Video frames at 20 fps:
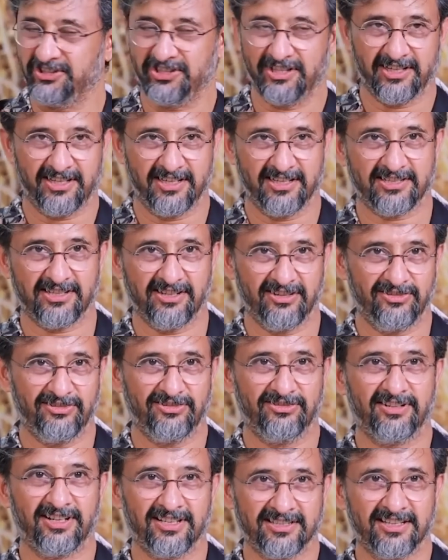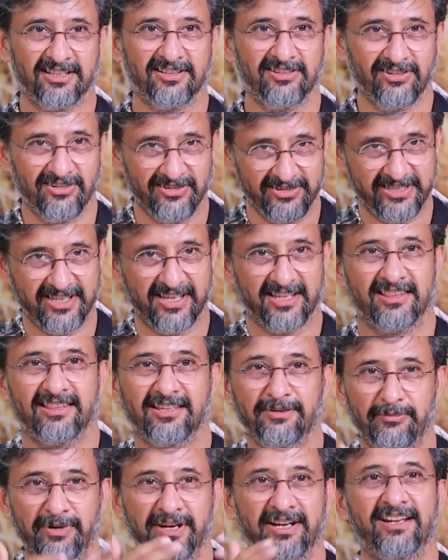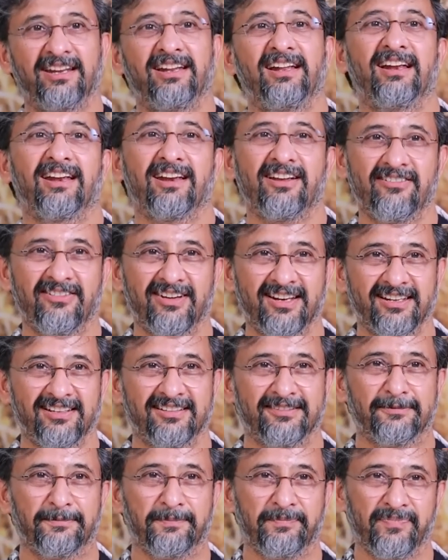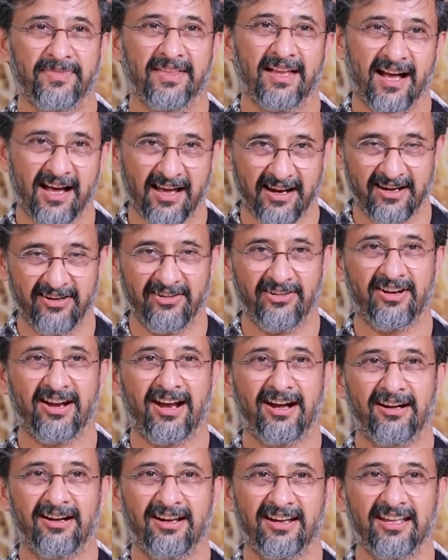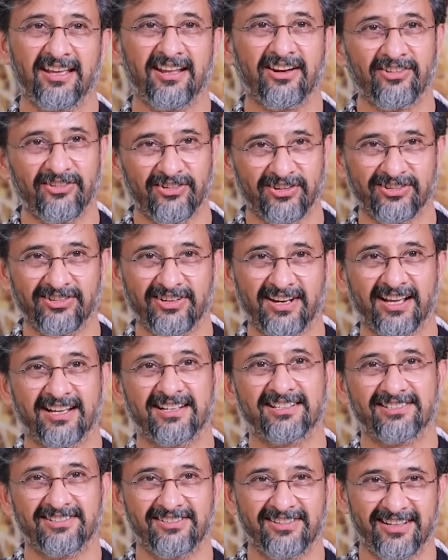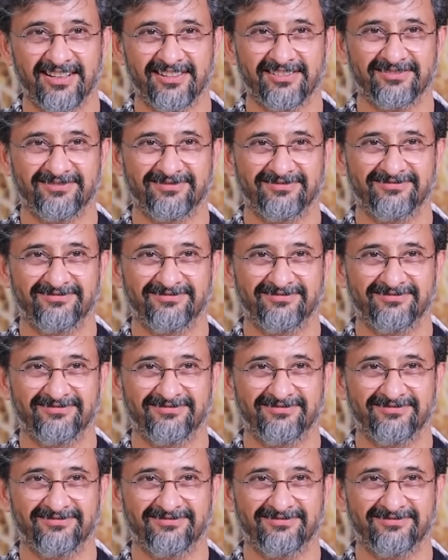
చిన్న సందు ఆ సందులోంచి అంత మెటీరియల్ రావాలి ఆ రెండు రాళ్ళని ఎర్రకొడతా నాకు ఇష్టం లేదు